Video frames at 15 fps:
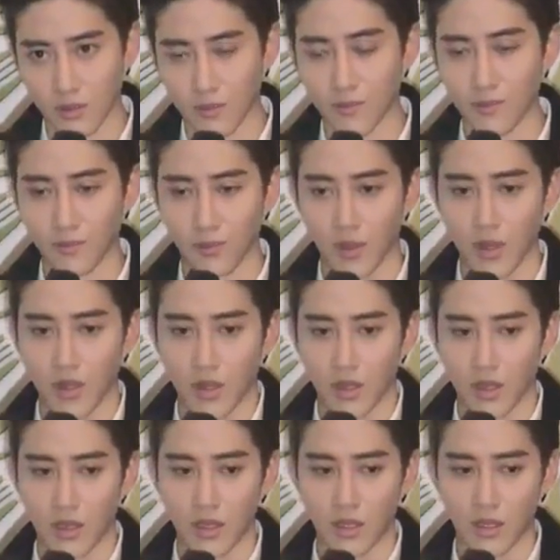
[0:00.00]

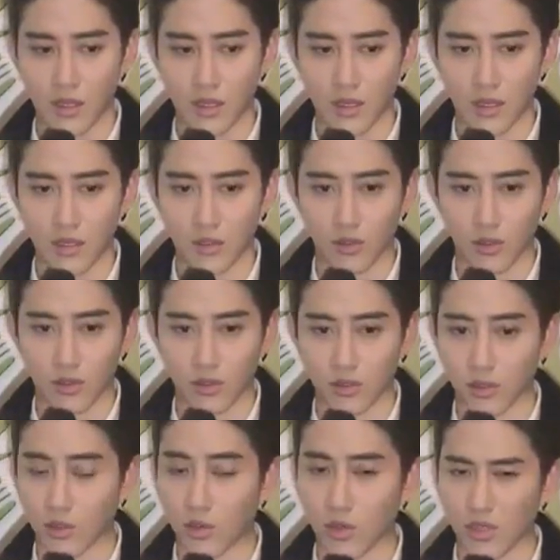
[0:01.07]
嗯，and the
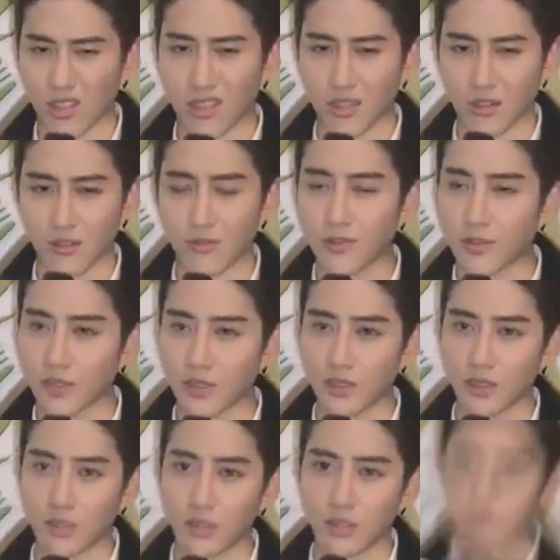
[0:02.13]
the quality of
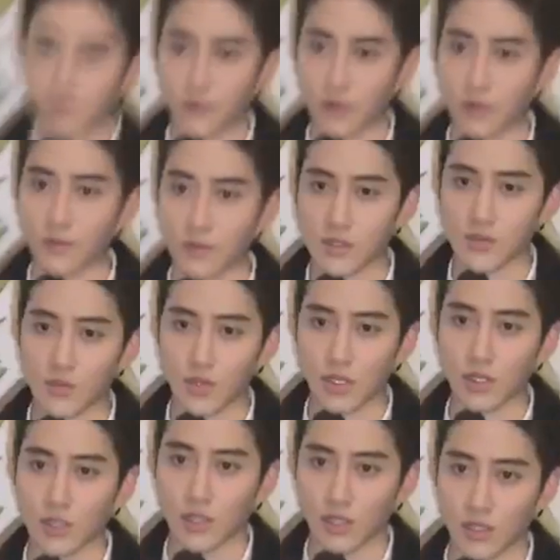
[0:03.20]
the the film is
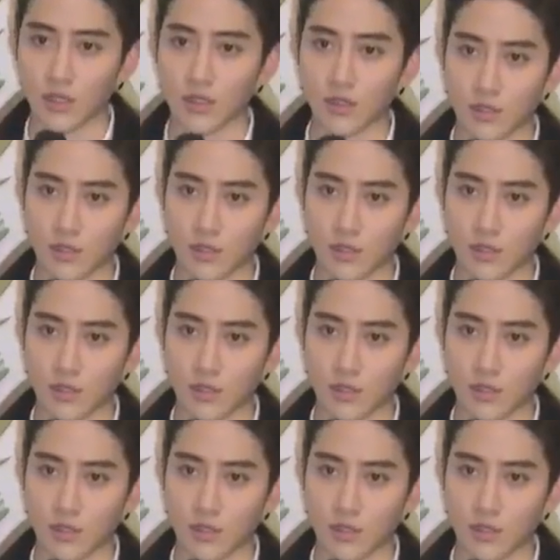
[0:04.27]
really good.